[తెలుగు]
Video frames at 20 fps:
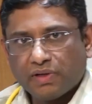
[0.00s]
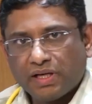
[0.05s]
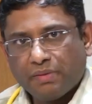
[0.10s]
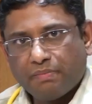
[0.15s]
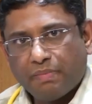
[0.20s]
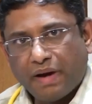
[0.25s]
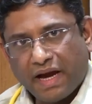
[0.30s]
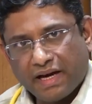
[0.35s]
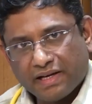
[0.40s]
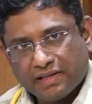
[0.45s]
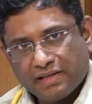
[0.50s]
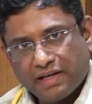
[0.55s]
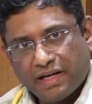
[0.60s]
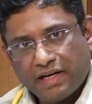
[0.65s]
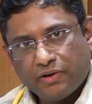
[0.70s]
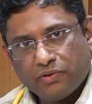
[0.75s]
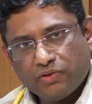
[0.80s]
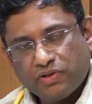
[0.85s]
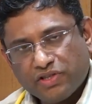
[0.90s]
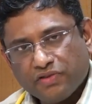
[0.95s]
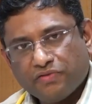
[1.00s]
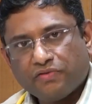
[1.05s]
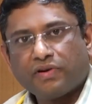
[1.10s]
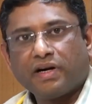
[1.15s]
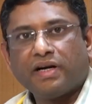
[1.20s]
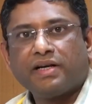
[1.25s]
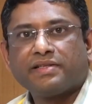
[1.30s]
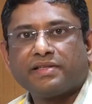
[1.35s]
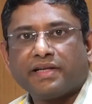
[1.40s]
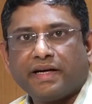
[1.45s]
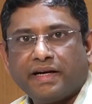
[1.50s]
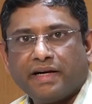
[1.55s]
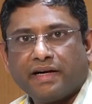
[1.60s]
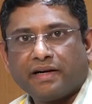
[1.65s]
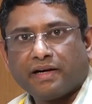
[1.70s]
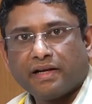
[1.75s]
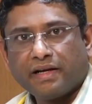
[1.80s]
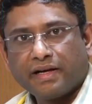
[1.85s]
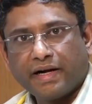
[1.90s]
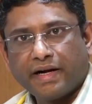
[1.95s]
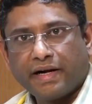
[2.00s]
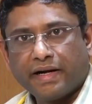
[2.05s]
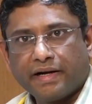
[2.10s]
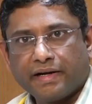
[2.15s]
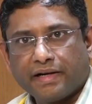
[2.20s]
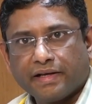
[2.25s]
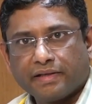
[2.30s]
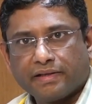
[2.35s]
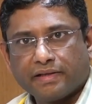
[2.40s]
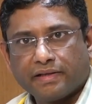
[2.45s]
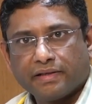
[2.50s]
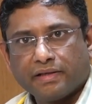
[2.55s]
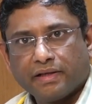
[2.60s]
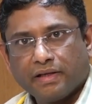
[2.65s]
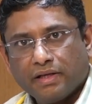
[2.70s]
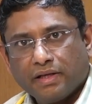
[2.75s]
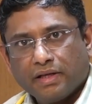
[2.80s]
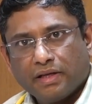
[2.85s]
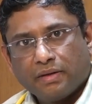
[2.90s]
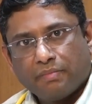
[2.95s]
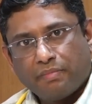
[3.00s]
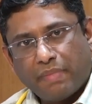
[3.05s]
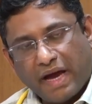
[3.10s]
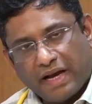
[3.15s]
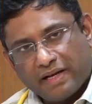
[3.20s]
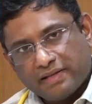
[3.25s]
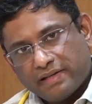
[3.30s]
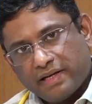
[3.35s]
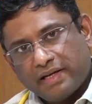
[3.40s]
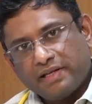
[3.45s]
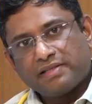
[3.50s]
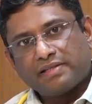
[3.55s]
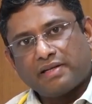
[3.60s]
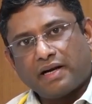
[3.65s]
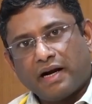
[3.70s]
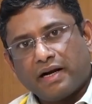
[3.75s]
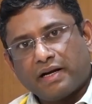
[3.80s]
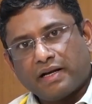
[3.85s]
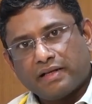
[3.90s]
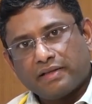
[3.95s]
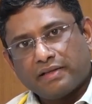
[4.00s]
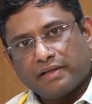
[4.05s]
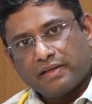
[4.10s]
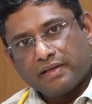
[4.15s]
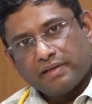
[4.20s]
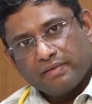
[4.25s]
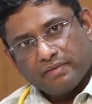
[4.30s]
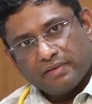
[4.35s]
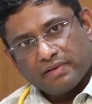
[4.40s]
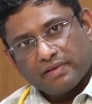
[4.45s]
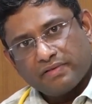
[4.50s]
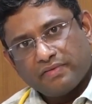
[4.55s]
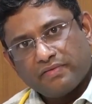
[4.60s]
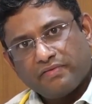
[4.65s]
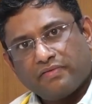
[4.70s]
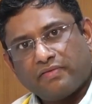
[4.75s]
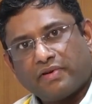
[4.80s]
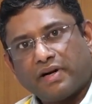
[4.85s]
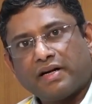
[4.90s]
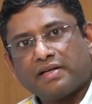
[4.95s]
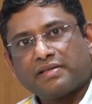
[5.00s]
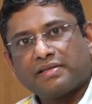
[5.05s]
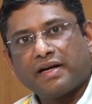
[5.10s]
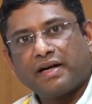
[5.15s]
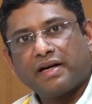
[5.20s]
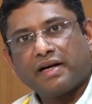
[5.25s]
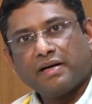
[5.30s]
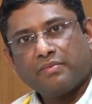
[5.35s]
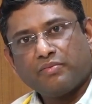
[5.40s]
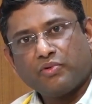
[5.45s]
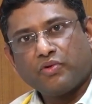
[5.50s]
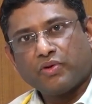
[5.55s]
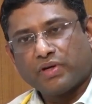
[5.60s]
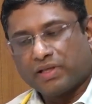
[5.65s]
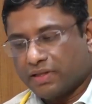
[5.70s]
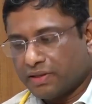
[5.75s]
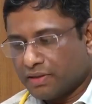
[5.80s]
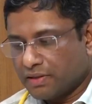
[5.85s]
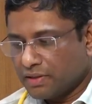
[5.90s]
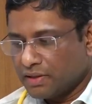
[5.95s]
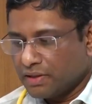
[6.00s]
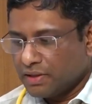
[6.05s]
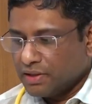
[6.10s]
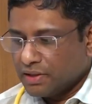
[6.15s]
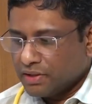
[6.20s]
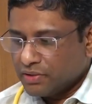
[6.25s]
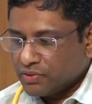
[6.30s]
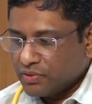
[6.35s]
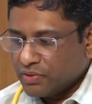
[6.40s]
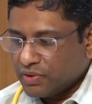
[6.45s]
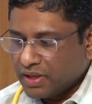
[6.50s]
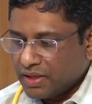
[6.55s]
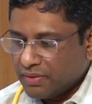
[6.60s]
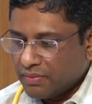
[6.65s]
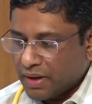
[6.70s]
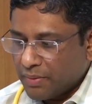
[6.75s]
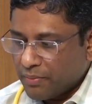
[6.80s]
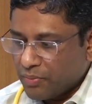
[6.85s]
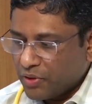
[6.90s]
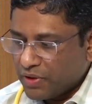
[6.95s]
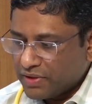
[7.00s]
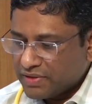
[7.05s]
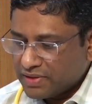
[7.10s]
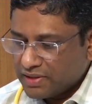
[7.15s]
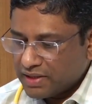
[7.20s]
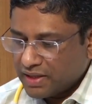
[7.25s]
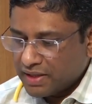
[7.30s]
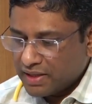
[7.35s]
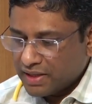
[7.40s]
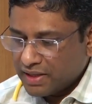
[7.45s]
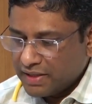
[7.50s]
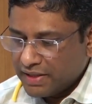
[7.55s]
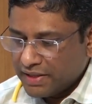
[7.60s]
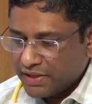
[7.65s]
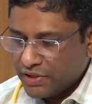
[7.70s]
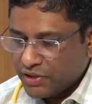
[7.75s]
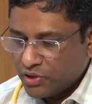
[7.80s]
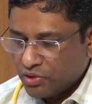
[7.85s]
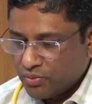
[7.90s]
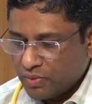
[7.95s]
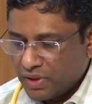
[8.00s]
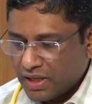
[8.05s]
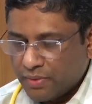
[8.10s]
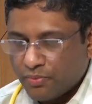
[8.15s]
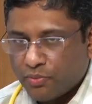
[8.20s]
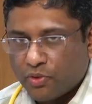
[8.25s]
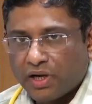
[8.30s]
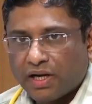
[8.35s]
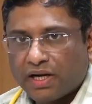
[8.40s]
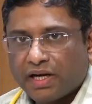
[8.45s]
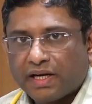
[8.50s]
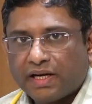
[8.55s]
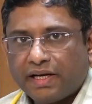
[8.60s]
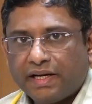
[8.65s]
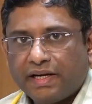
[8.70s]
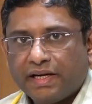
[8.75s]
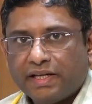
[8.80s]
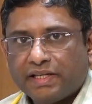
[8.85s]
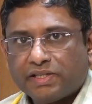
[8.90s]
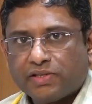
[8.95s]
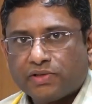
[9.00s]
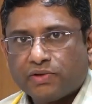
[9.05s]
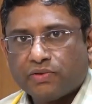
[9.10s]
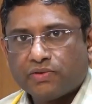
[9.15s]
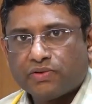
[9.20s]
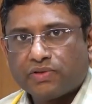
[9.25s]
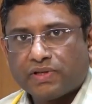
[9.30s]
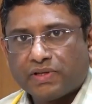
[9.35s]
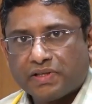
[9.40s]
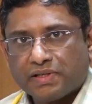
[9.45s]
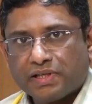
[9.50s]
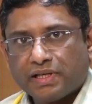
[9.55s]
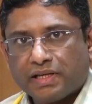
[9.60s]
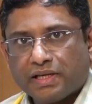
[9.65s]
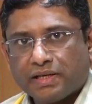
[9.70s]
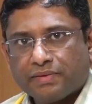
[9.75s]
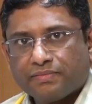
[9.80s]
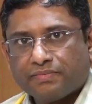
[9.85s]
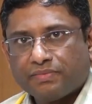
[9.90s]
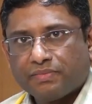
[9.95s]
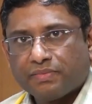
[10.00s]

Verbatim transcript: యూజువల్లీ బ్యాక్ సైడ్ నుంచి ఫ్రంట్ సైడ్ అట్లా రేడియేట్ అవుతుంది బ్యాక్ సైడ్ స్టార్ట్ అవుతుంది ఫ్రంట్ సైడ్లో మూవ్ అవుతుంది సో ఈ ఎప్పుడు వస్తుంది అంటే ఈ ట్యూబ్లో ఎప్పుడన్నా కిడ్నీ స్టోన్స్ వస్తే